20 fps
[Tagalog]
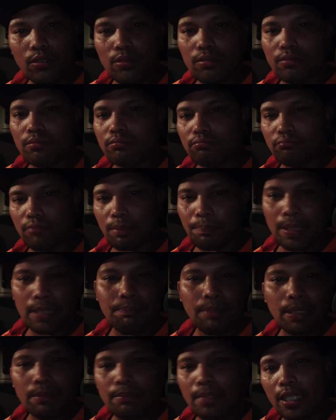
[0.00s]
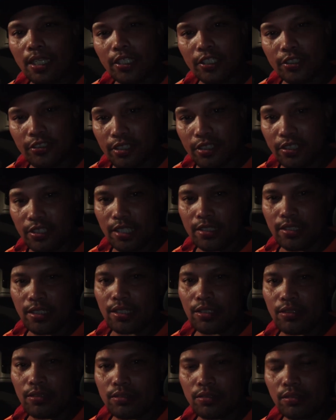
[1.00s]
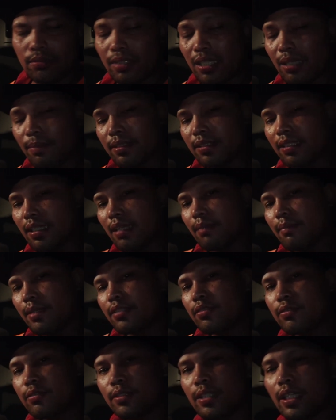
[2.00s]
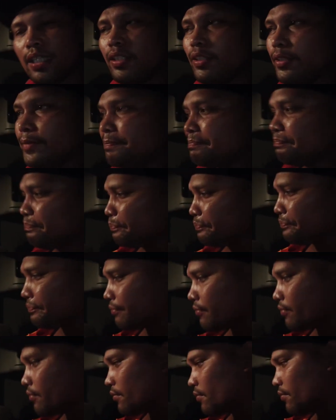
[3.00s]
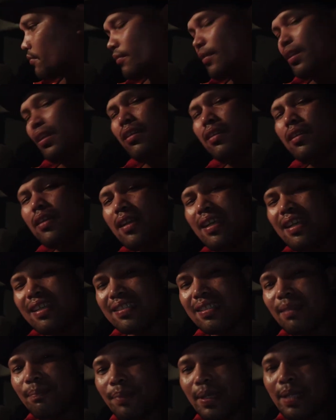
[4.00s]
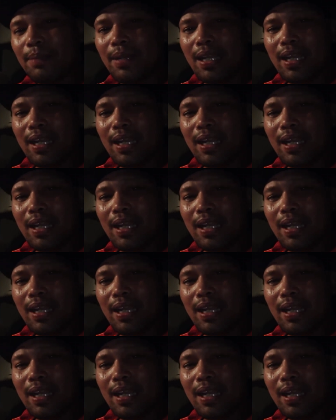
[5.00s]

kung mapanpan man kayo dito sa channel ko. So maraming salamat. So ngayon, Siyempre